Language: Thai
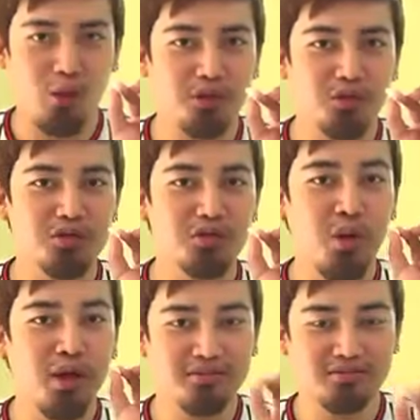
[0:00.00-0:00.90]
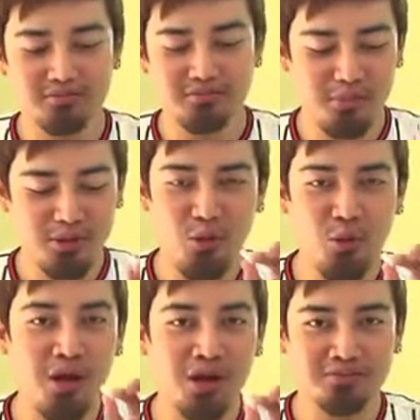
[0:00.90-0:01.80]
เรามีตัวช่วยไม่ต้อง
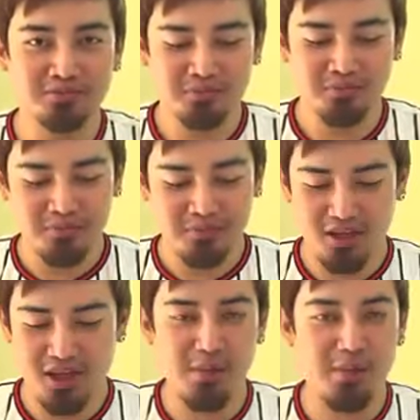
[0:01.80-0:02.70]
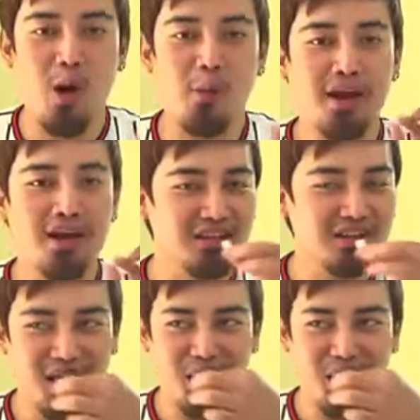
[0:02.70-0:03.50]
ห่วงกินไปพร้อมกันเลย